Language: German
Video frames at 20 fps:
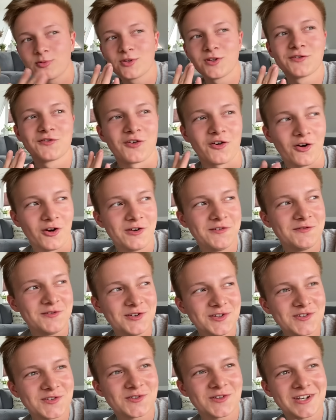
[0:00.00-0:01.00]
ob du dich freuen
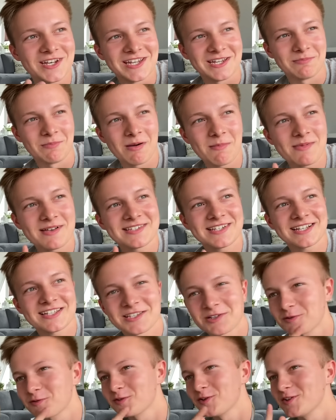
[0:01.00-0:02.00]
wirst oder nicht. Mama
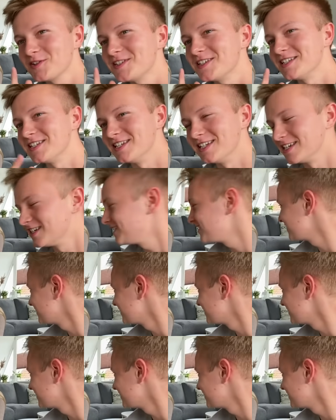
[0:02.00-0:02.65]
sagte, du freust dich nicht.